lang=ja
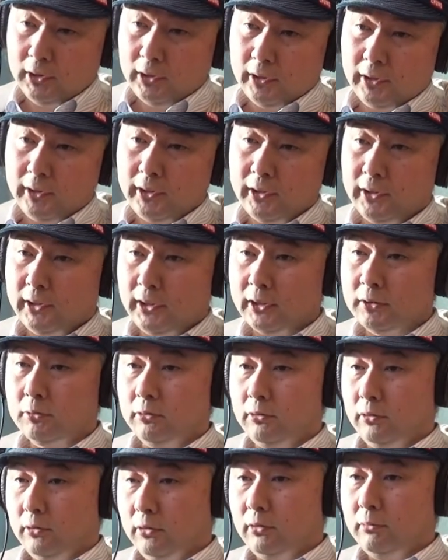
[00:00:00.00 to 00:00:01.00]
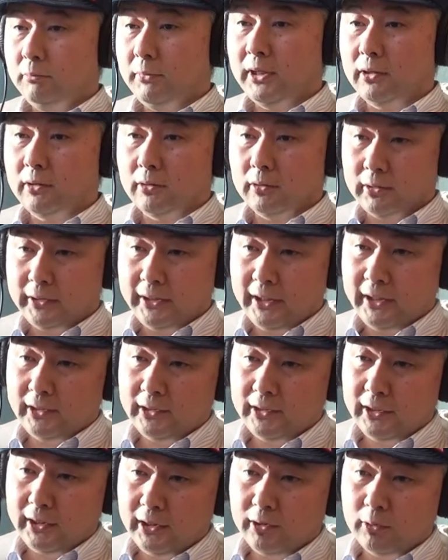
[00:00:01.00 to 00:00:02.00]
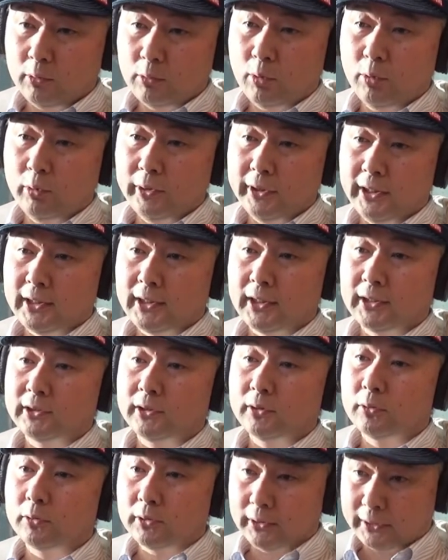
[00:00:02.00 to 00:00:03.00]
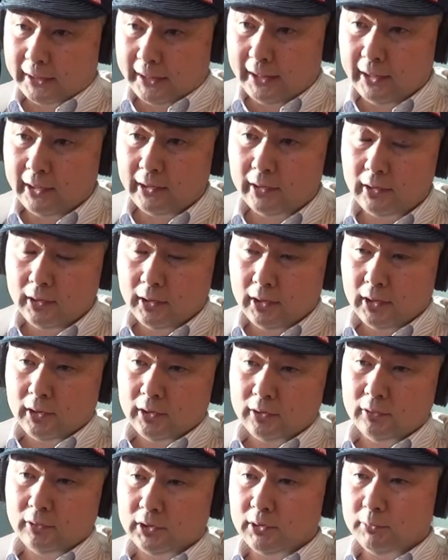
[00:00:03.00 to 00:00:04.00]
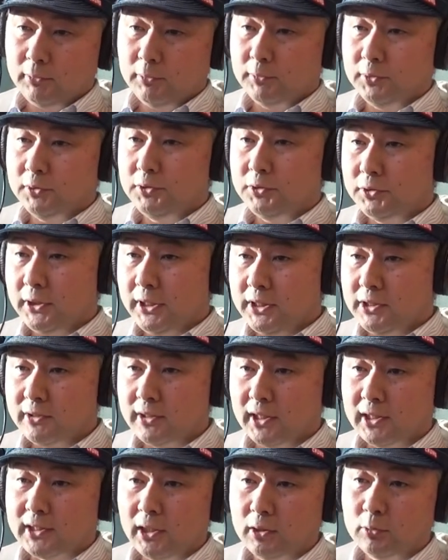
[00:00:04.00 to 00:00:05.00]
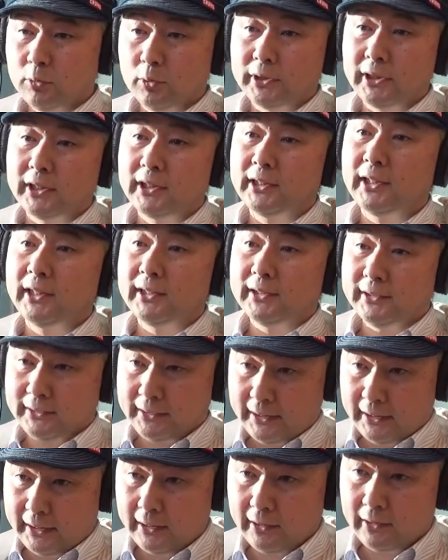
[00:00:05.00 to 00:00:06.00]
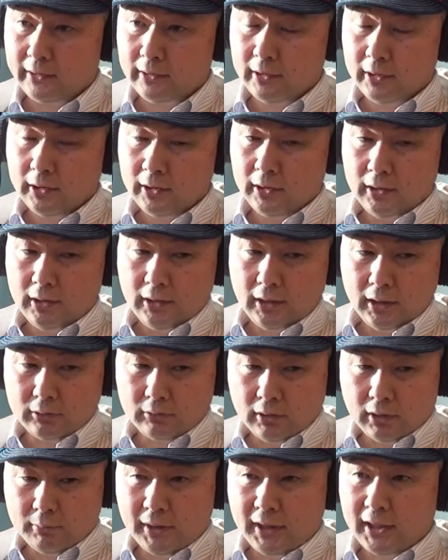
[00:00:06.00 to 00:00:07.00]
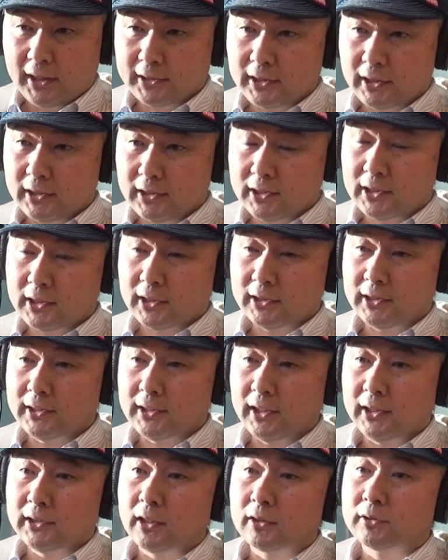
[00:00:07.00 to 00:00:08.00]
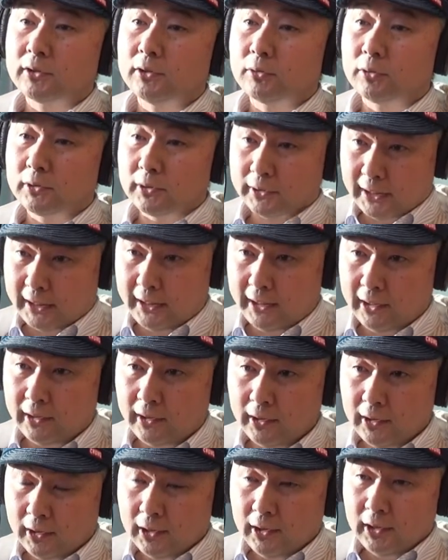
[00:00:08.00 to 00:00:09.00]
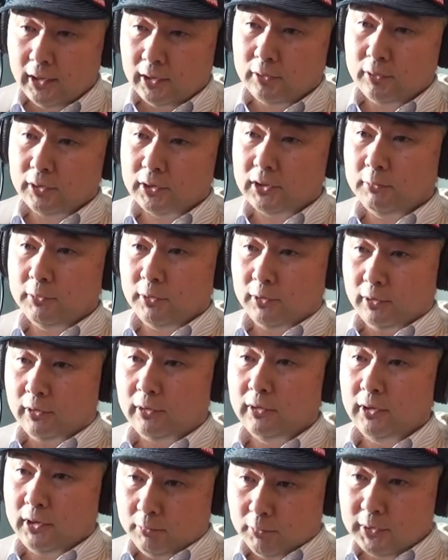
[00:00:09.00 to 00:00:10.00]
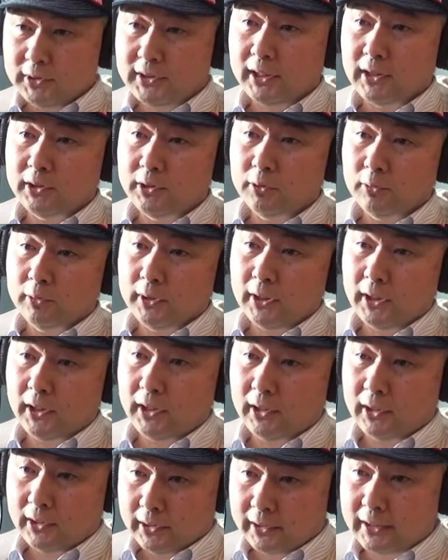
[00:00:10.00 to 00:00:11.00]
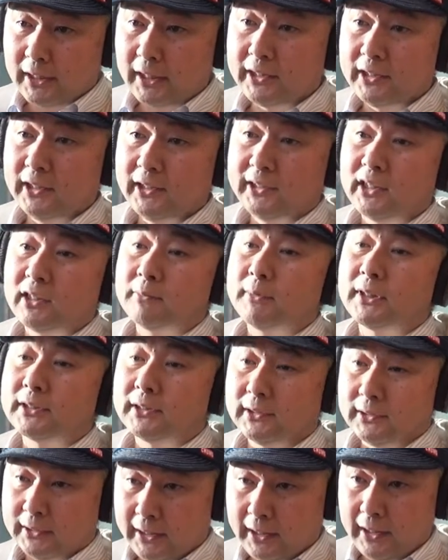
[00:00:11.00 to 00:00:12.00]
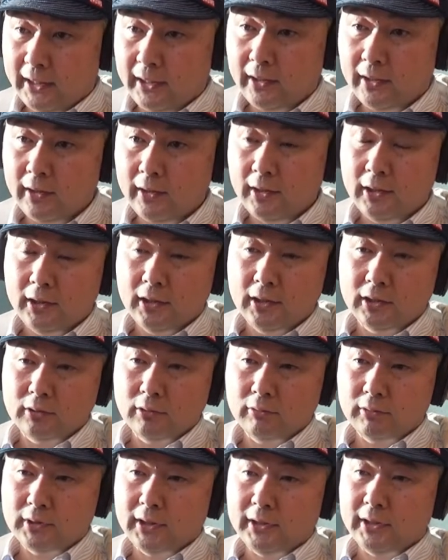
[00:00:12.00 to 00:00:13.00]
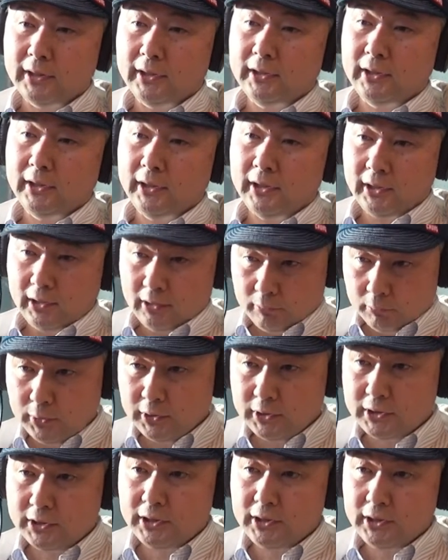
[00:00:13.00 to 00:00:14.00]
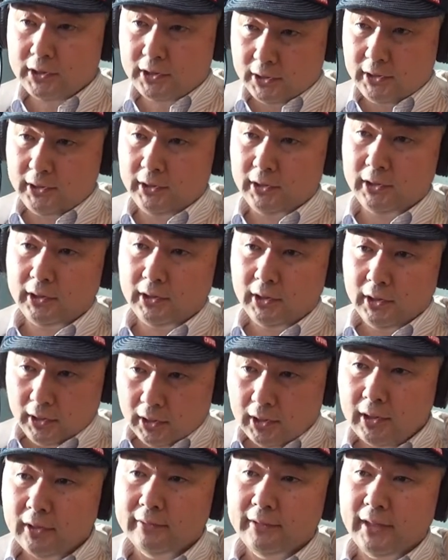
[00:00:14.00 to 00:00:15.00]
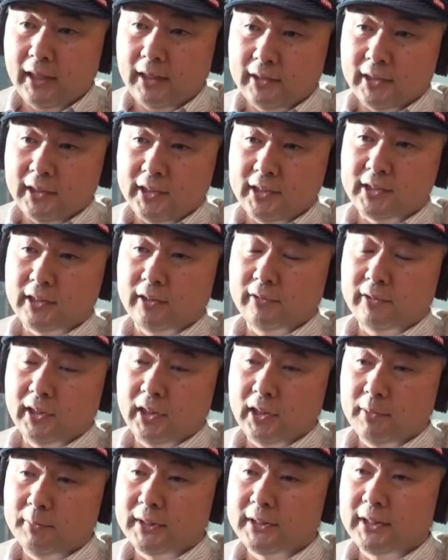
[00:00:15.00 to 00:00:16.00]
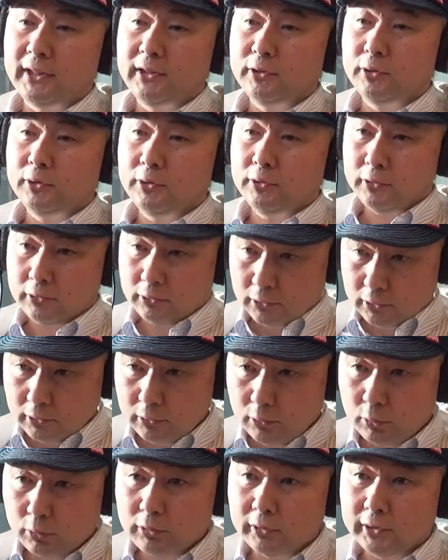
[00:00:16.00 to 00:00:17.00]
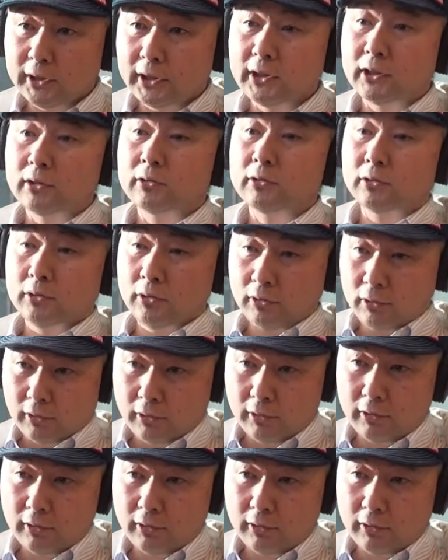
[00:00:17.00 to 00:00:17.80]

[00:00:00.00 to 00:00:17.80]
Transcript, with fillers: えー、あと、まあ、年齢の高齢化っていうことで、うんはいはい、どうしてももう運転手が確保できないんで、はい、あとはまあ働き方改革ということで、えー、どうしてももう残業が限られてきますんで、えー、その関係でもう1日何件しか受けられませんということになってくると、